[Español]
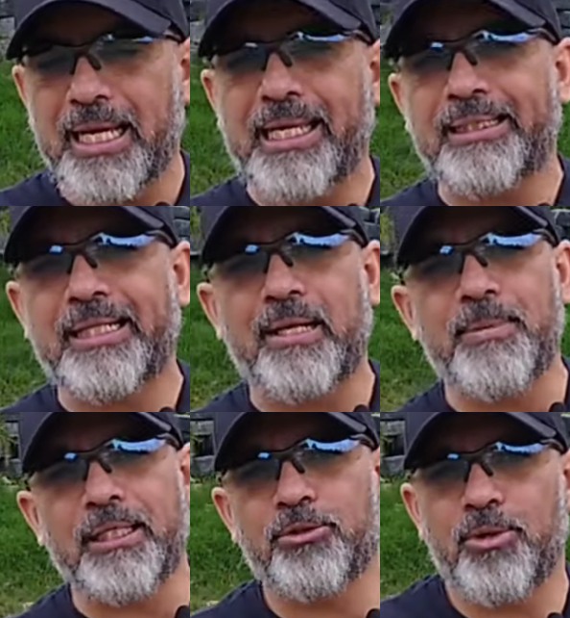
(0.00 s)
El
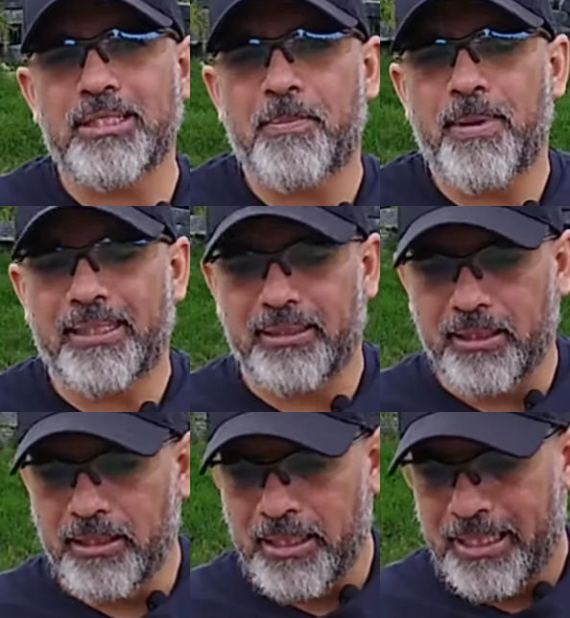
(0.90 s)
entrenamiento hace
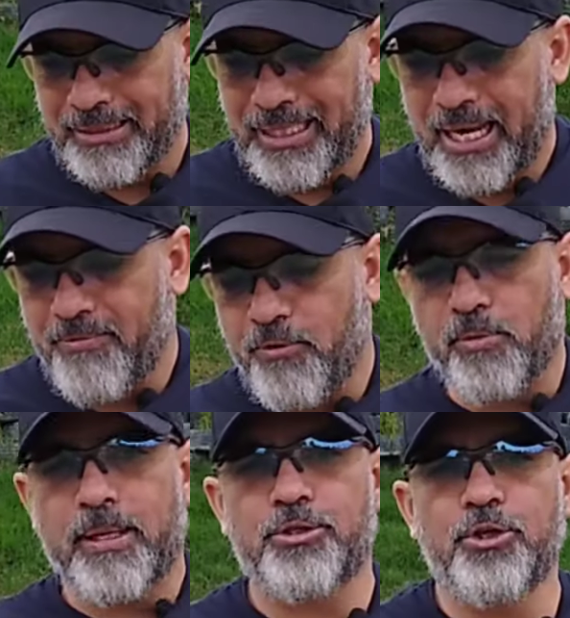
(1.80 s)
parte de la
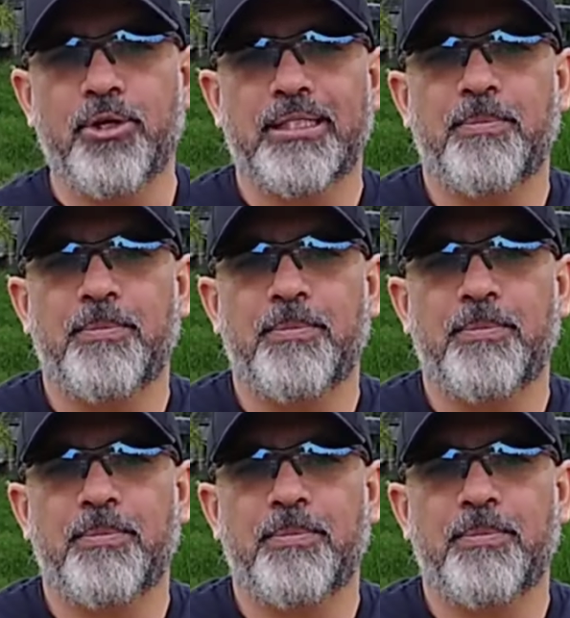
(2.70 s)
formación,